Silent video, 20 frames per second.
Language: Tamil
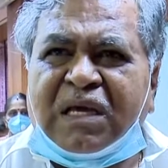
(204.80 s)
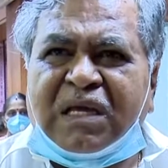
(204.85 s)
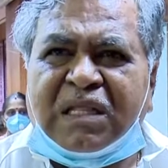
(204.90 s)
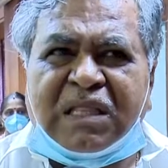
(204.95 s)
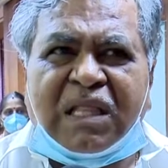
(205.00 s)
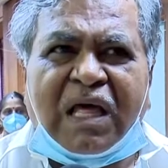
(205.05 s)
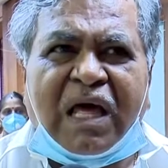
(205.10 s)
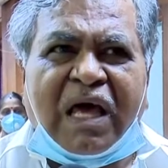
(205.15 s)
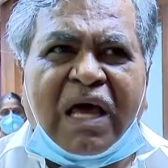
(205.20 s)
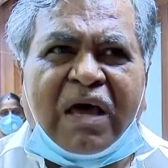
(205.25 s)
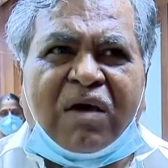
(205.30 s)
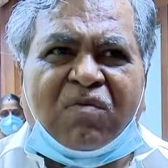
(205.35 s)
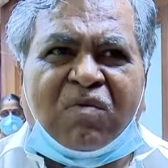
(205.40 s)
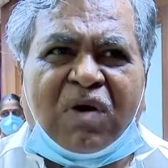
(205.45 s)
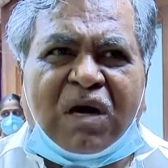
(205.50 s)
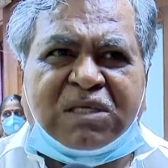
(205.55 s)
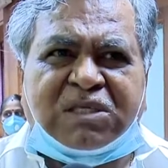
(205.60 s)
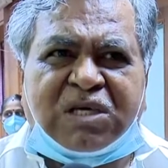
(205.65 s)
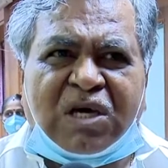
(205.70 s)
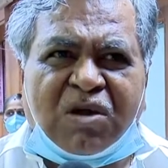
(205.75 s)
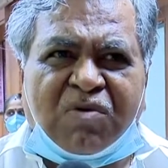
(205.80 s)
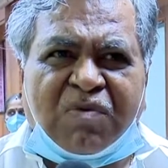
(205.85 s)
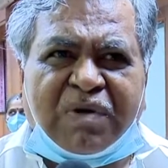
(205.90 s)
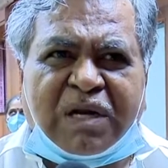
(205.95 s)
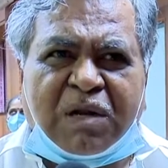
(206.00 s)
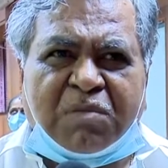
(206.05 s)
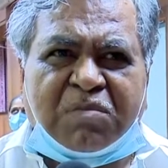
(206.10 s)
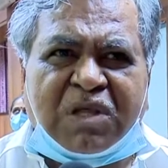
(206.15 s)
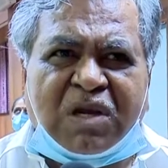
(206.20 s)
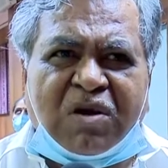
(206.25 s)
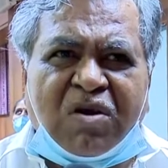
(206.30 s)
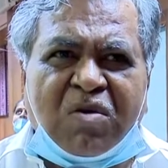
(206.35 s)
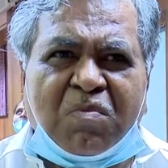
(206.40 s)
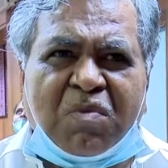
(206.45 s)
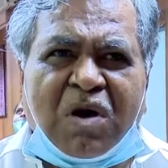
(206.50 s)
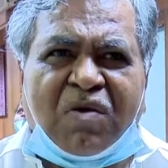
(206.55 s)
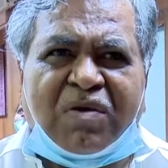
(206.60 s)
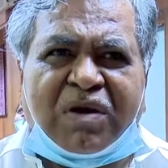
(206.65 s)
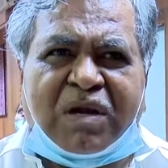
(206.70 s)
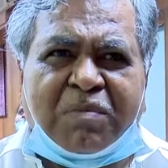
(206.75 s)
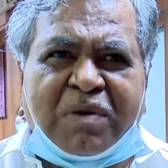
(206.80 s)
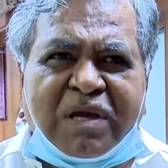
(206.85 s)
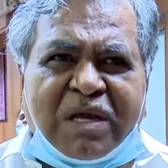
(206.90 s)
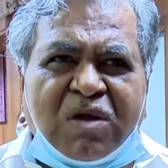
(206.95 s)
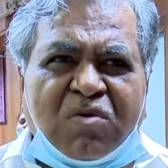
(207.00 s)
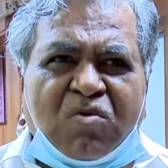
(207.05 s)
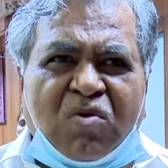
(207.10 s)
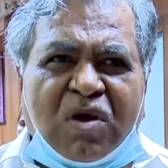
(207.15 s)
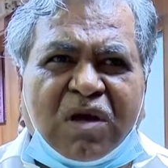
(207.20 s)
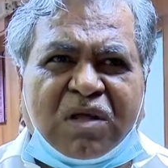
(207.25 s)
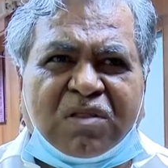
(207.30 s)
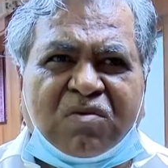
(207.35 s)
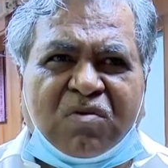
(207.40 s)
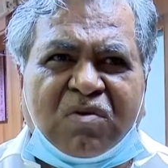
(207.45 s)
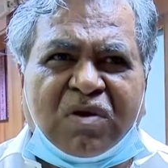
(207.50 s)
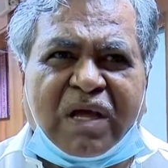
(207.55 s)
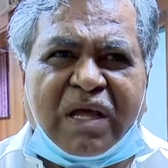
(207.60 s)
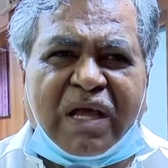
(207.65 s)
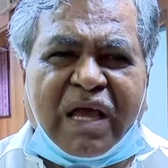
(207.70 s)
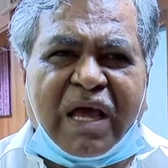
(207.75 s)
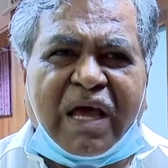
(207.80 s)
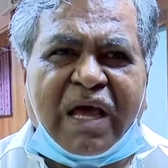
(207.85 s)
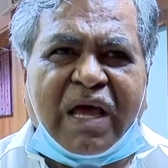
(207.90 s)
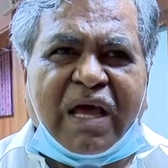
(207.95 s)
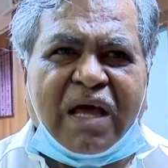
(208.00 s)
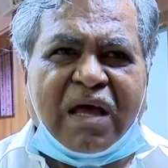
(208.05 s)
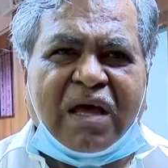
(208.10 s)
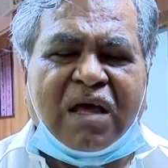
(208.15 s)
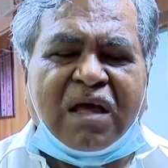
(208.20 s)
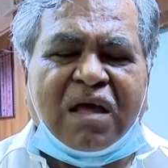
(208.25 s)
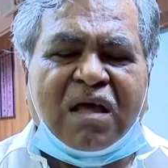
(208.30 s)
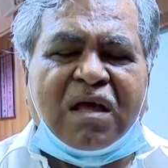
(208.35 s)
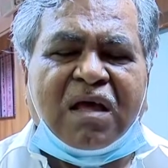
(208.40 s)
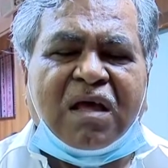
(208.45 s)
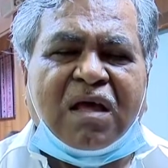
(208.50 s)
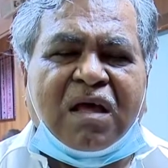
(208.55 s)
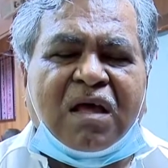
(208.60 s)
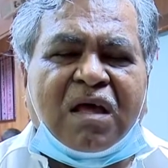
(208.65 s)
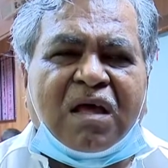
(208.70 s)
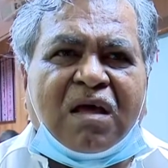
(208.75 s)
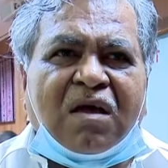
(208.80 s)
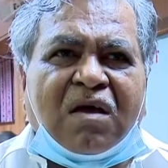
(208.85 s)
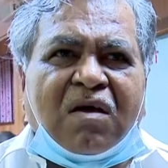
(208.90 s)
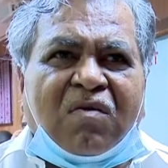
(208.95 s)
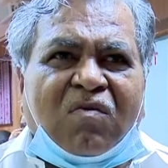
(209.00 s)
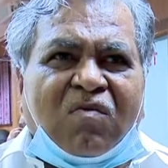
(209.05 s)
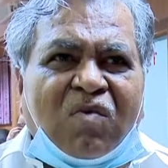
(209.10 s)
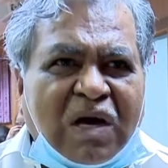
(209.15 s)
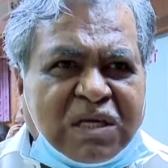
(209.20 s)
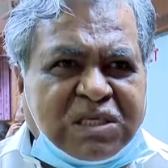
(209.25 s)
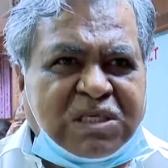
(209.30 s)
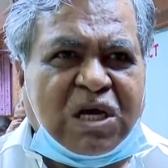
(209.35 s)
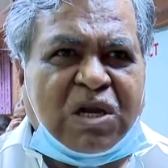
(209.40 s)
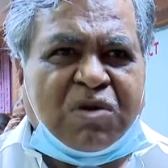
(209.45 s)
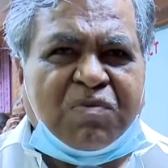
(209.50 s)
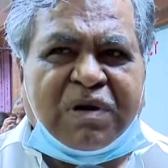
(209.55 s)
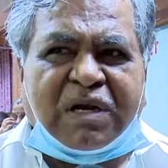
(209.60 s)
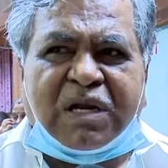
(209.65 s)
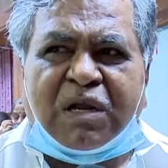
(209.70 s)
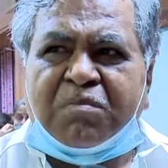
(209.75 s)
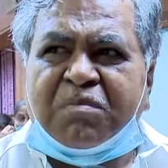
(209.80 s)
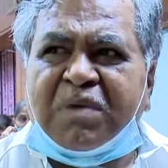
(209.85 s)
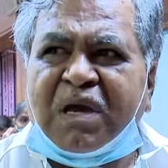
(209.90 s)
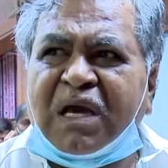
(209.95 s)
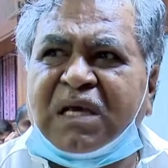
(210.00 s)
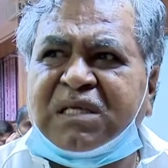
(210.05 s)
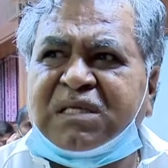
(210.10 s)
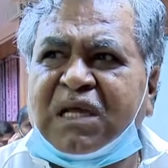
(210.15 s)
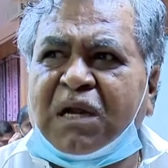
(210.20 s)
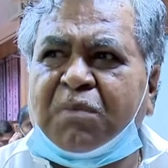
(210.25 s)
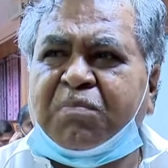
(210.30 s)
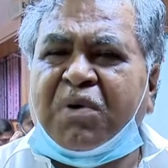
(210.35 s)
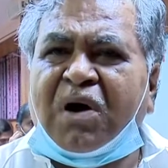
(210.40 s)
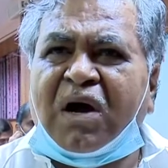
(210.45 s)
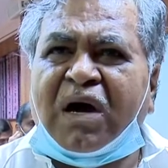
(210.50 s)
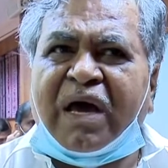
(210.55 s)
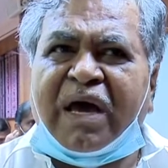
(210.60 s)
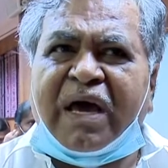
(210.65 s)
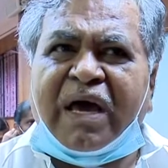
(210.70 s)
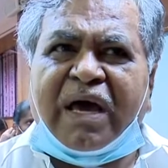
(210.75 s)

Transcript: இந்த வாசகர் வட்டம் திருநெல்வேலி மாவட்ட மைய நூலகத்தினுடைய வாசகர் வட்டம் மிக சிறப்பாக